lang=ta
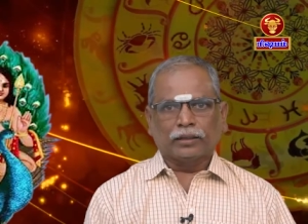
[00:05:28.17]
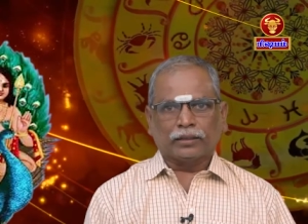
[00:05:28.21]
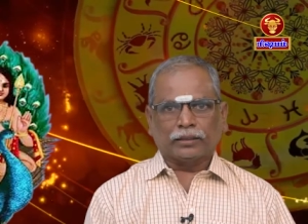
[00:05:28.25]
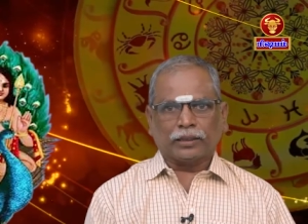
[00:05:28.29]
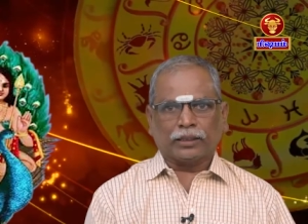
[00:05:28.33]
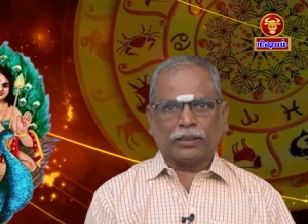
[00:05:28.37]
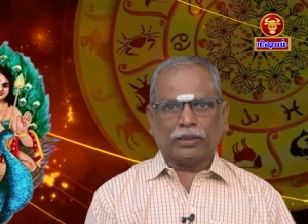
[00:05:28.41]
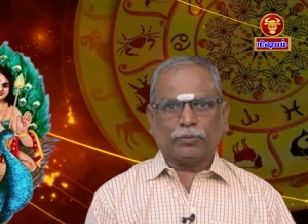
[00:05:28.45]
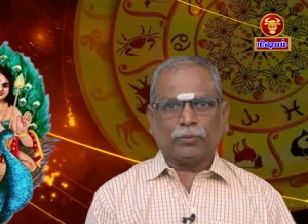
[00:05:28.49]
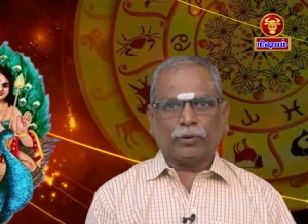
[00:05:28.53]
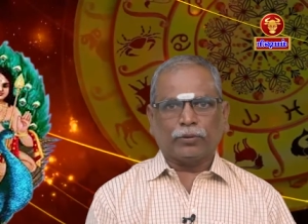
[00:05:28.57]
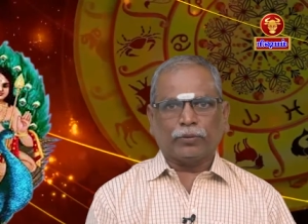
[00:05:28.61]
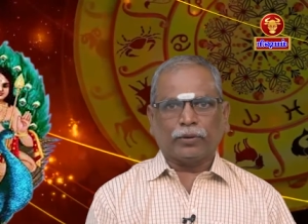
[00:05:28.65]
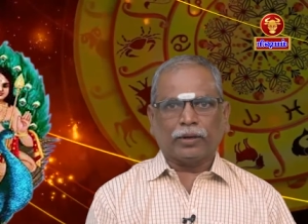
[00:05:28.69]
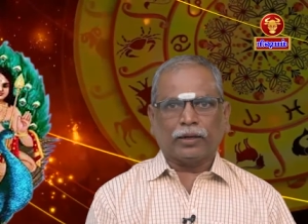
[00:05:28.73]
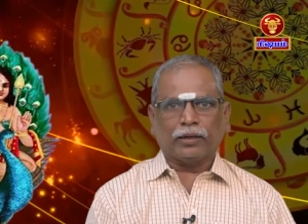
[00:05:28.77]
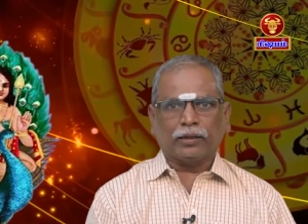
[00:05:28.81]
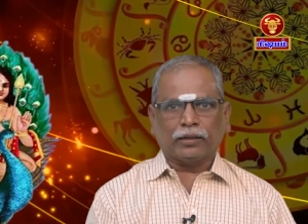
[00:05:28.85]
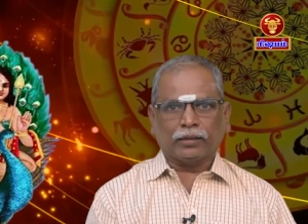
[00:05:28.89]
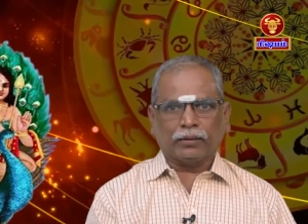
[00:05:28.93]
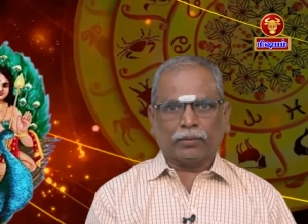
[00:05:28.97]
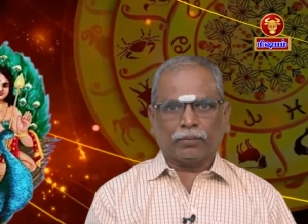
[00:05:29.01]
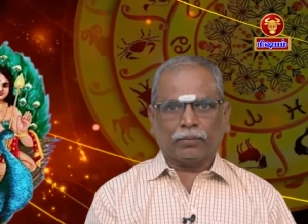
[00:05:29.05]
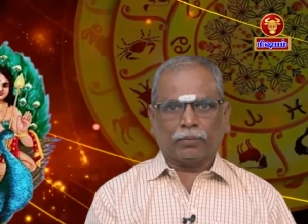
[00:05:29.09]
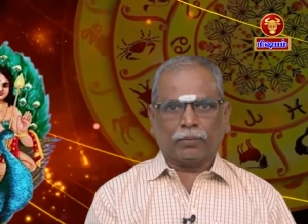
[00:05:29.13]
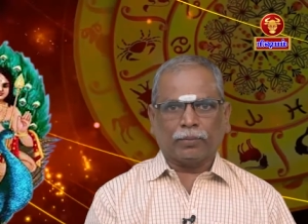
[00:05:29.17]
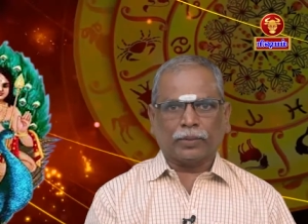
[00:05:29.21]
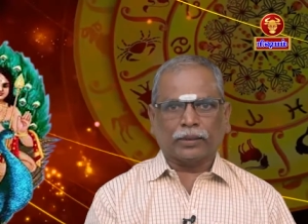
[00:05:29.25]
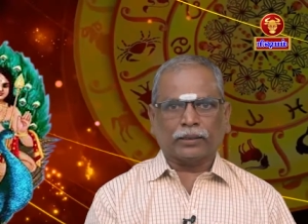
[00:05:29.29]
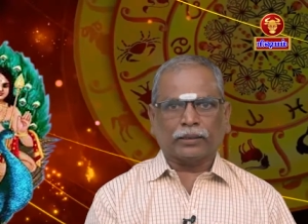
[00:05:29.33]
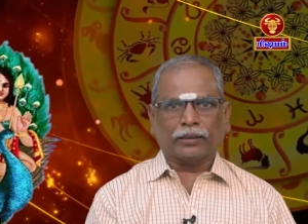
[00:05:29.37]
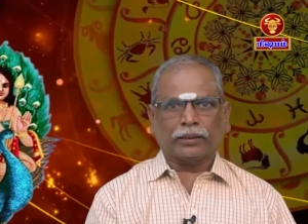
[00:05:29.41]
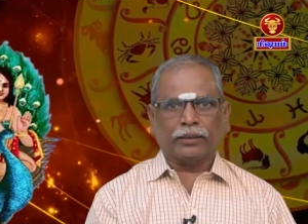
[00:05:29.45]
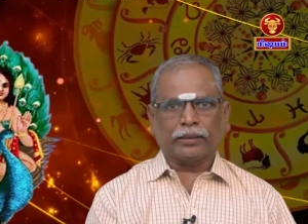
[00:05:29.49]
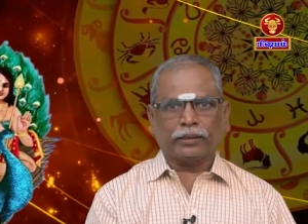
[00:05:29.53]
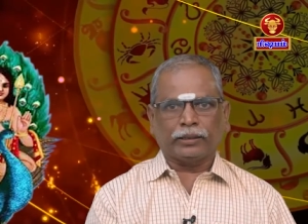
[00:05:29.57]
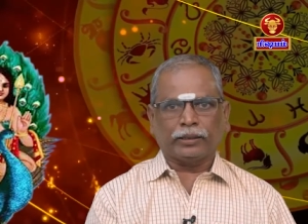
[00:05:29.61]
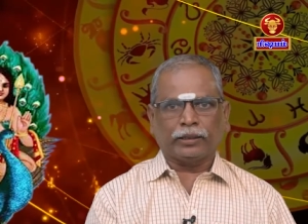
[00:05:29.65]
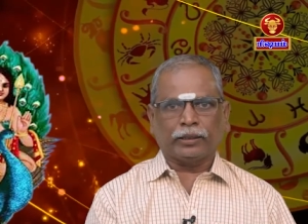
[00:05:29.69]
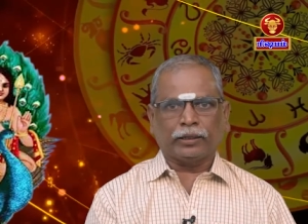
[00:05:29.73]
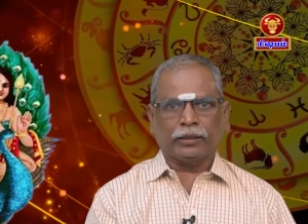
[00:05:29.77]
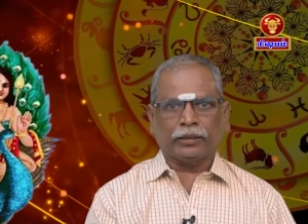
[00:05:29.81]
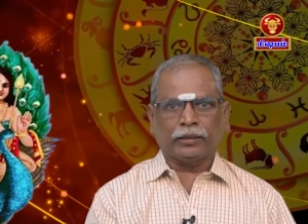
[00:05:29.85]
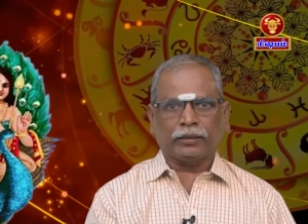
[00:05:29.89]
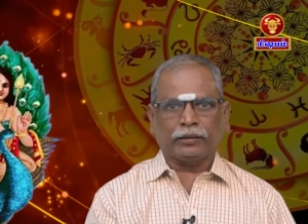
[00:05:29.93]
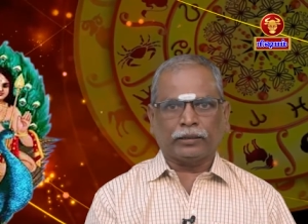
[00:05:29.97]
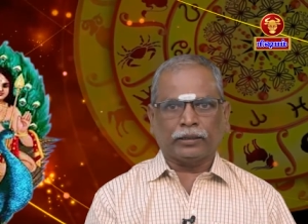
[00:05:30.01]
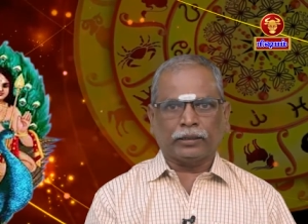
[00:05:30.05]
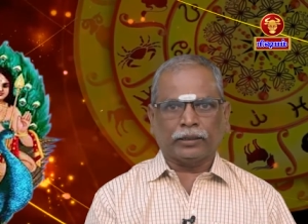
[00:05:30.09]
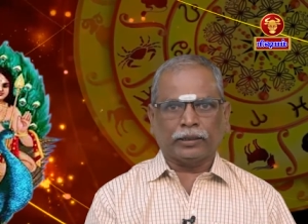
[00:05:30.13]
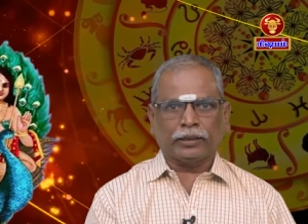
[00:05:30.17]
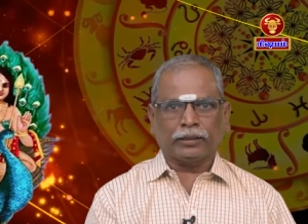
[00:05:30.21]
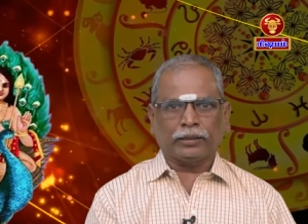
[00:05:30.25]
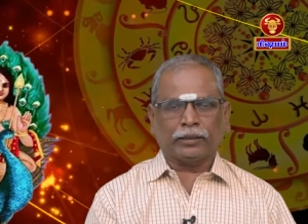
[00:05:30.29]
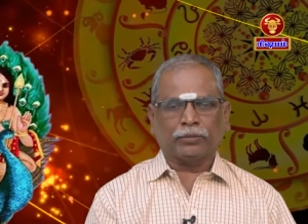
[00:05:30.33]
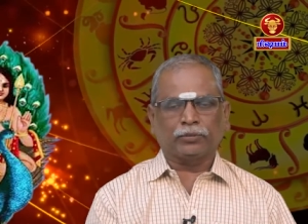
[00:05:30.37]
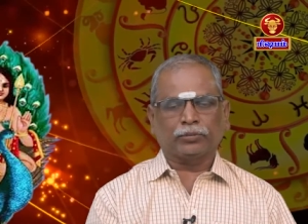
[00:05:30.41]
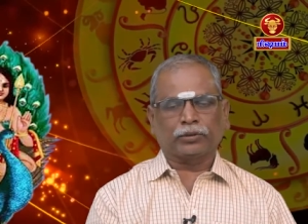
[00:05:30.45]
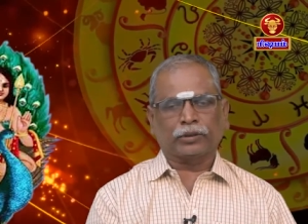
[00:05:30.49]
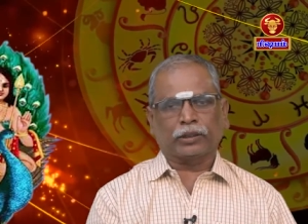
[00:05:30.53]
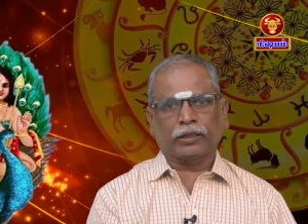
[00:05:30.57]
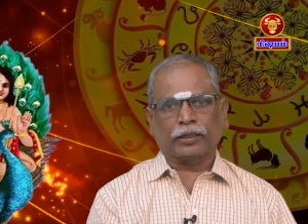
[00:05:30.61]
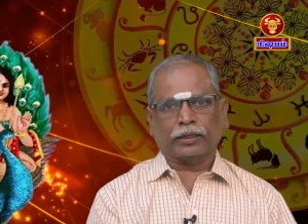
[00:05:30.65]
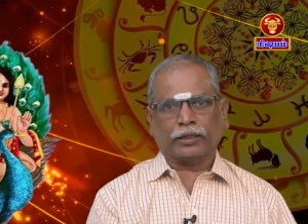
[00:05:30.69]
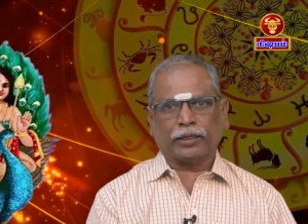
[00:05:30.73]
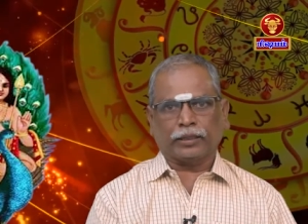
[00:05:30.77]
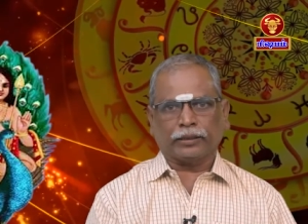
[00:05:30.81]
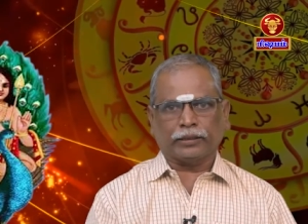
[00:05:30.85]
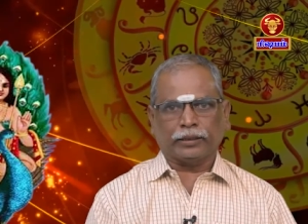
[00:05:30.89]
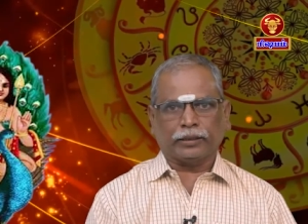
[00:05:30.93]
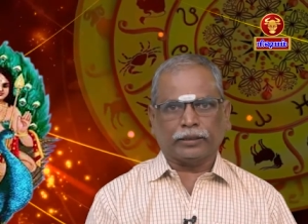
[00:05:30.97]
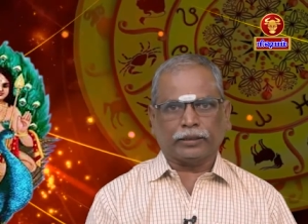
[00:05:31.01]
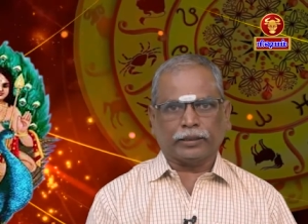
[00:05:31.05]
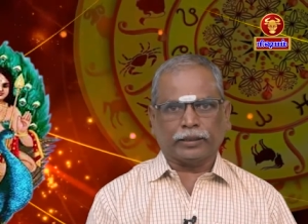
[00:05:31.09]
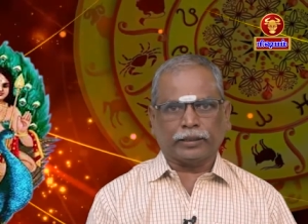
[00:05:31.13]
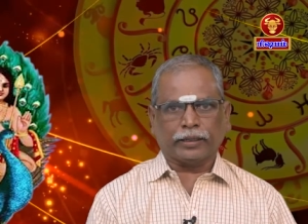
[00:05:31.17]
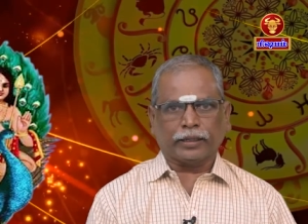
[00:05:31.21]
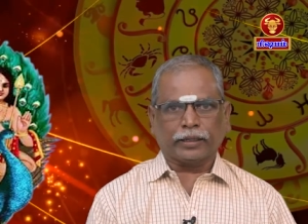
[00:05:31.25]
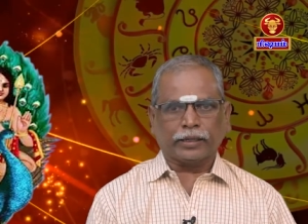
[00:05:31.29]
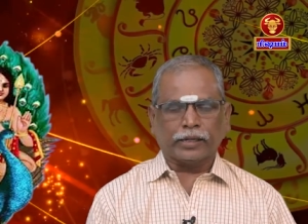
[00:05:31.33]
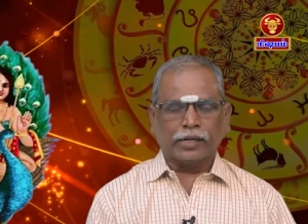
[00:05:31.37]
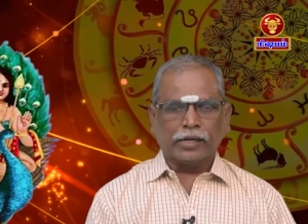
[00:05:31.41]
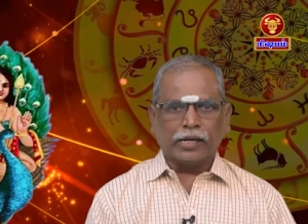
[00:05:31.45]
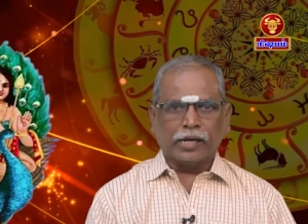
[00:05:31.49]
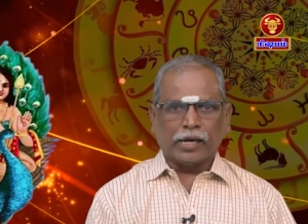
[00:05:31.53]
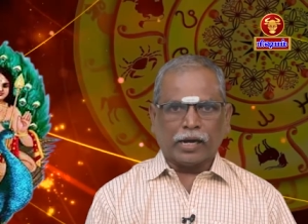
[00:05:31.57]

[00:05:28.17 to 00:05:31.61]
சனி பகவான் மந்தகதியில் இன்றைய தினம் செல்ல காத்திருக்கின்றார்